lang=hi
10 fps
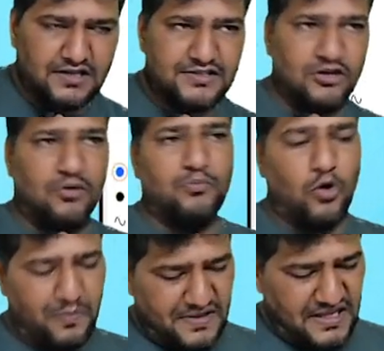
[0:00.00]
चलो
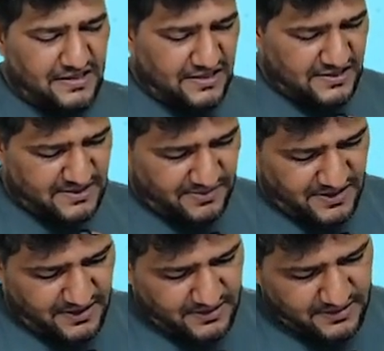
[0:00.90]
बोर्ड पे ध्यान देना सभी
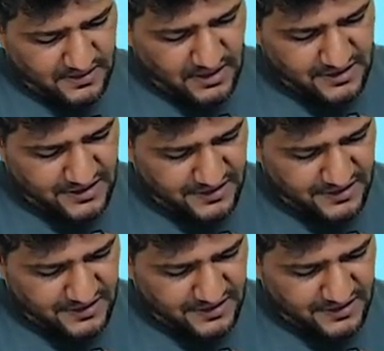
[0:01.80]
ने अच्छे